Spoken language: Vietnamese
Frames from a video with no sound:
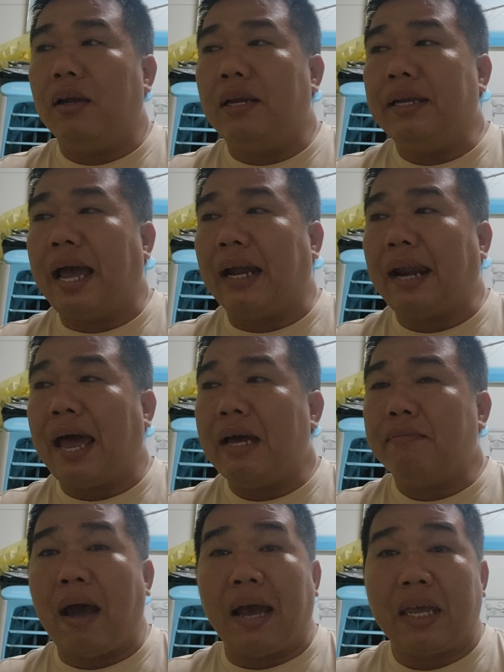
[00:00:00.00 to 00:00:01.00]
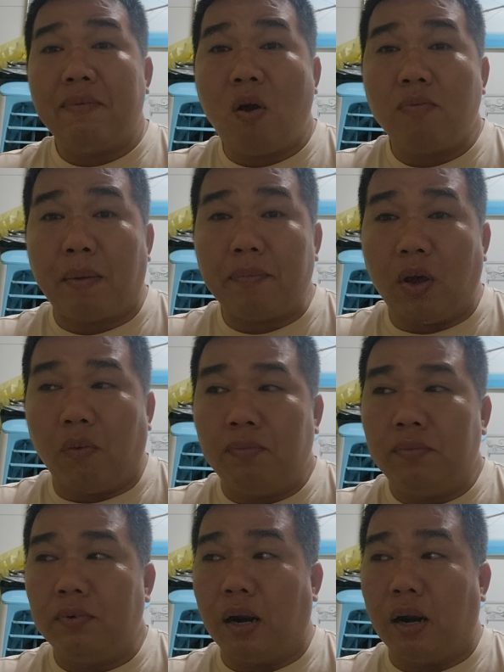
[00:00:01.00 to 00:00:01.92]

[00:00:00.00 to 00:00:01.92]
lên đi cần đá ba ký mốt năm chục